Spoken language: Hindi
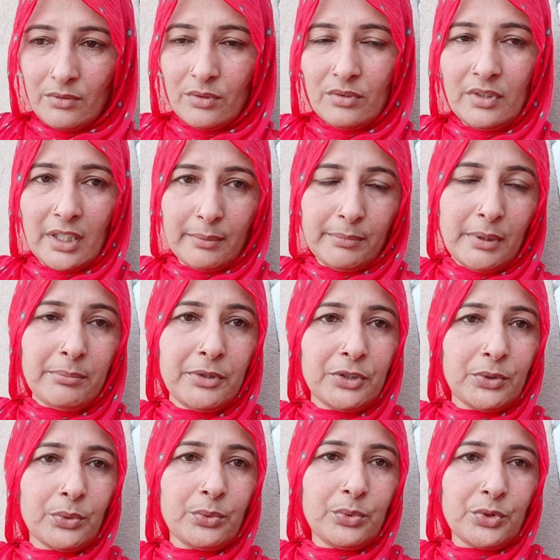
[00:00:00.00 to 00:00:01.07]
घर में भी
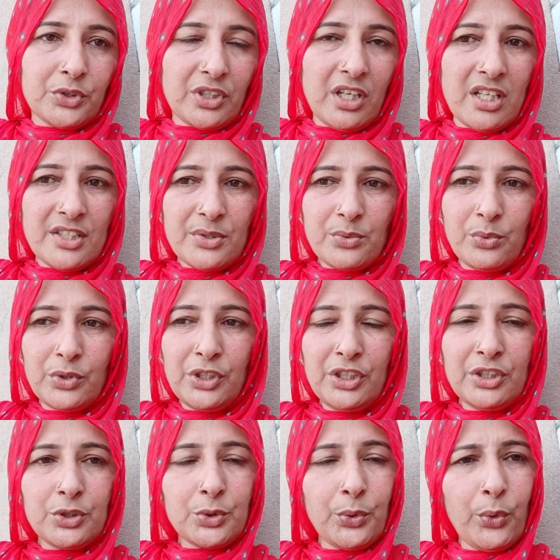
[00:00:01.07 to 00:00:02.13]
तो कुछ खास को नहीं
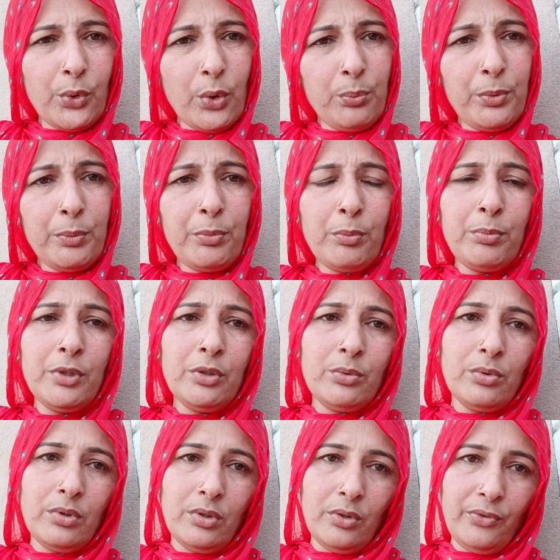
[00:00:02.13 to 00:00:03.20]
छोरो भी वो
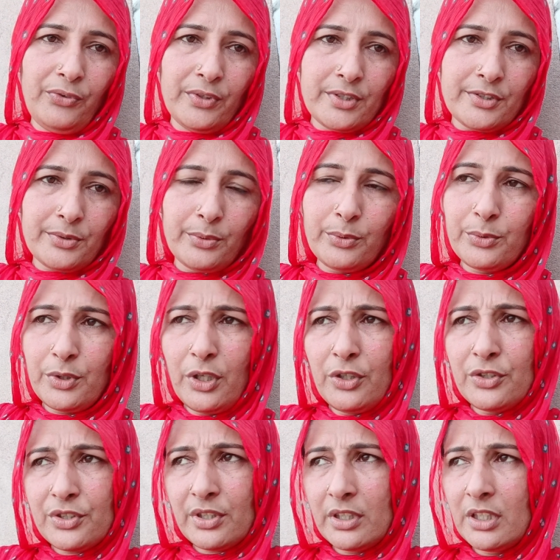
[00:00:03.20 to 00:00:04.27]
बिल्कुल लोफर सो एन
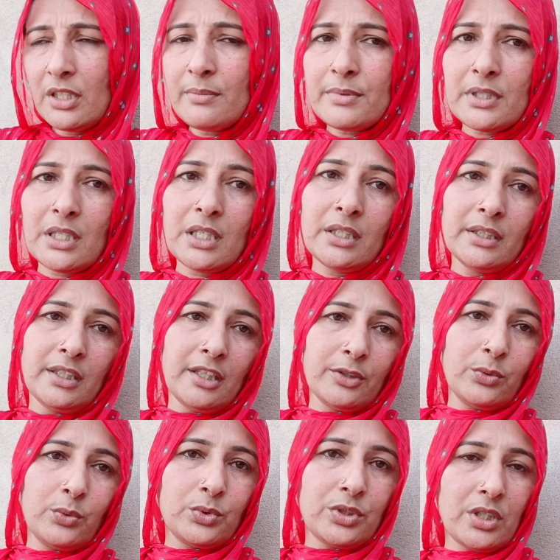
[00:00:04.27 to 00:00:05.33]
सरियाम सारा ध्यान
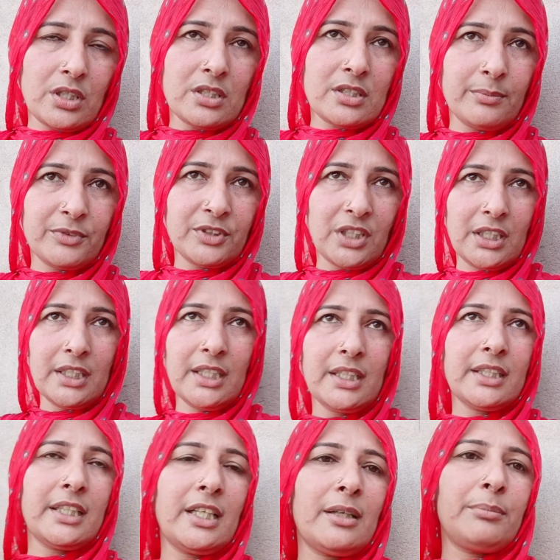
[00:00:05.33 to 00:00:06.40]
हो सारा समझान
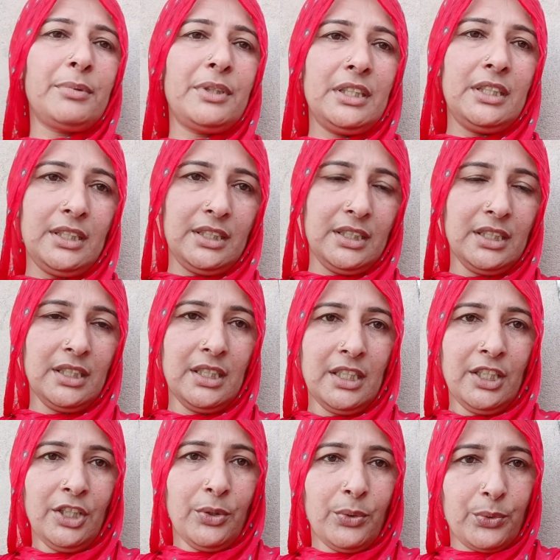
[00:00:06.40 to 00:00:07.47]
लग रहा भी
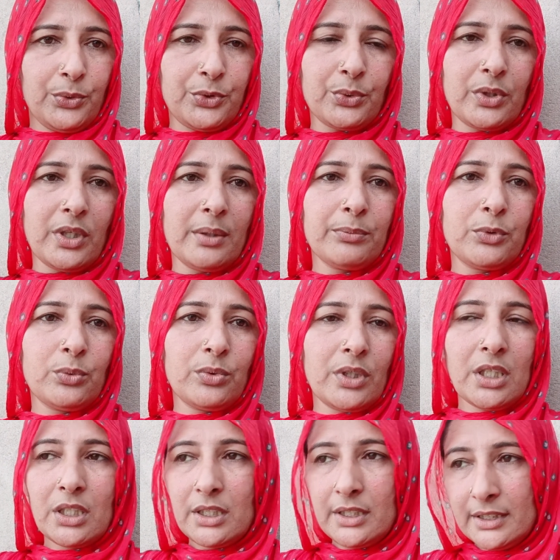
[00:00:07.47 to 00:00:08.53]
उस काम तू
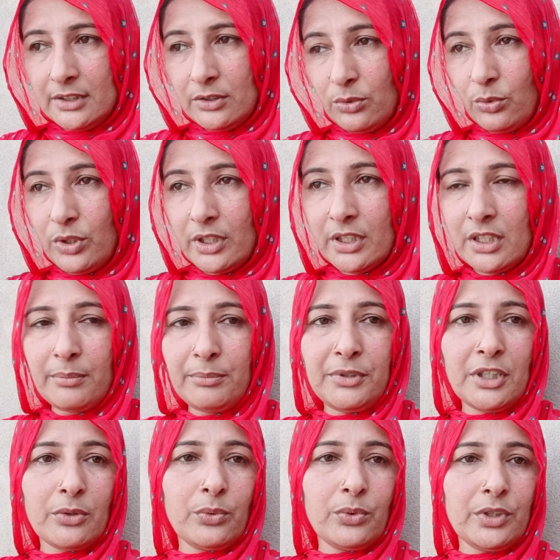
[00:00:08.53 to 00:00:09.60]
ना कर वो लड़का
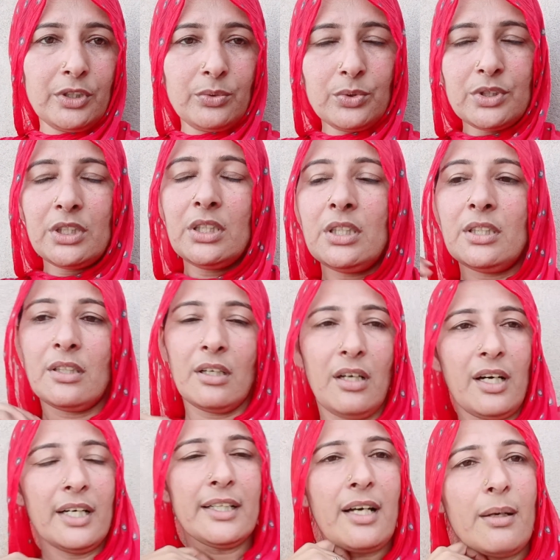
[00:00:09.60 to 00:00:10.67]
मियाँ को नहीं कुछ
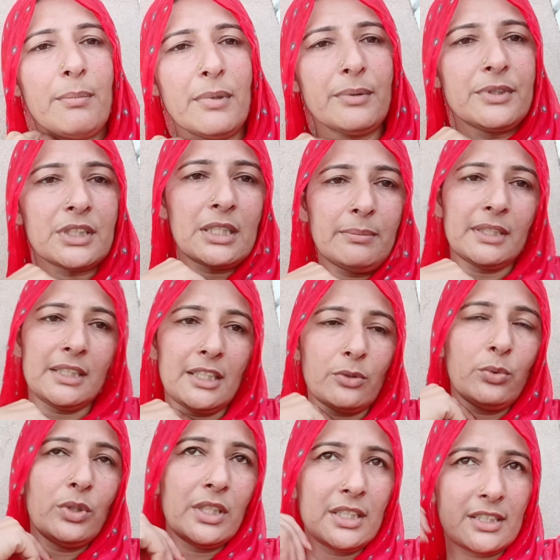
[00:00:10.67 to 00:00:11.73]
हाँ अब जो की बात
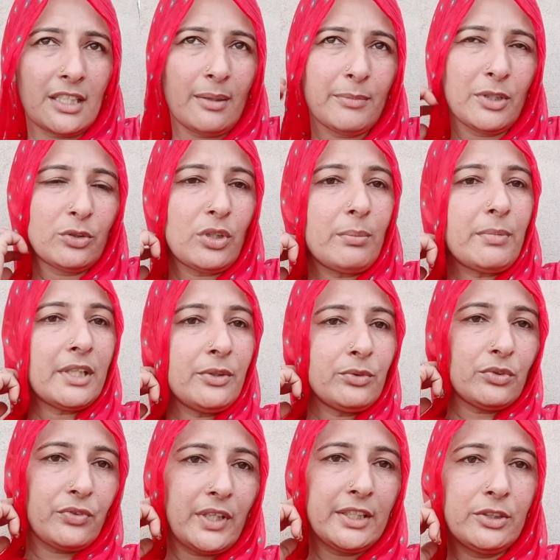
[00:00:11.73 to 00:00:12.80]
खुल के सामने तो अब आयो
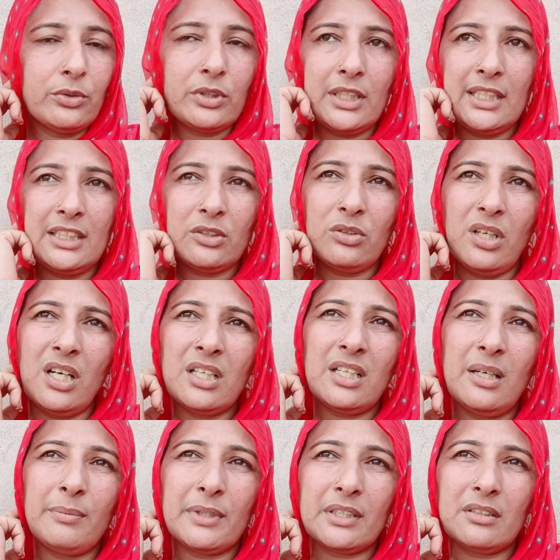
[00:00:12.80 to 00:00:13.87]
तो फायदो क्या है देखो
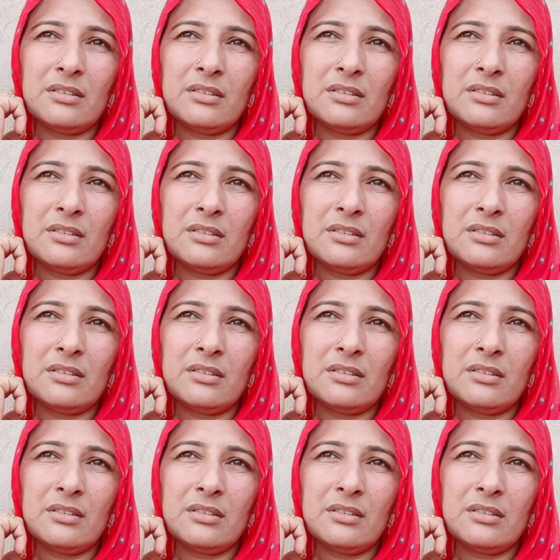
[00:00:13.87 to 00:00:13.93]
आँखा पर